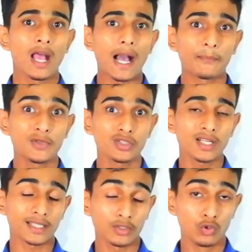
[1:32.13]
আপনি যদি
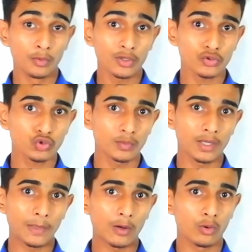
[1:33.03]
রাতে ঘুমানোর
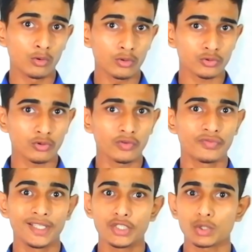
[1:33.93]
সময় বা অন্য কোনো
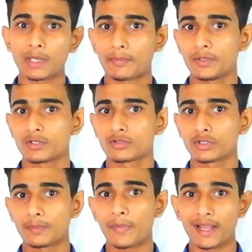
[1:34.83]
ফ্রি সময় আপনি
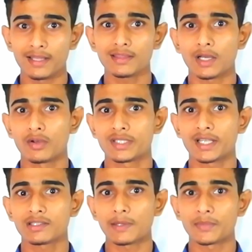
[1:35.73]
যদি পারেন তাহলে
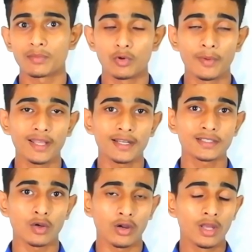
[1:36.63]
সেক্ষেত্রে আপনার মোবাইলের
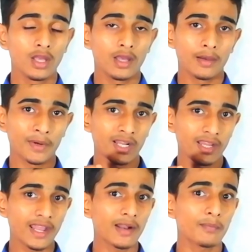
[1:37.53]
যে মানে
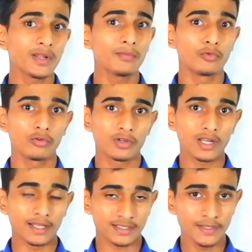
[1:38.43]
এয়ারপ্লেন
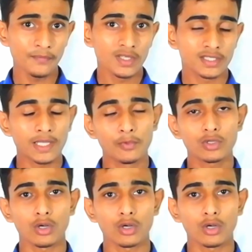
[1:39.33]
মুডটা আছে সেই মুডটা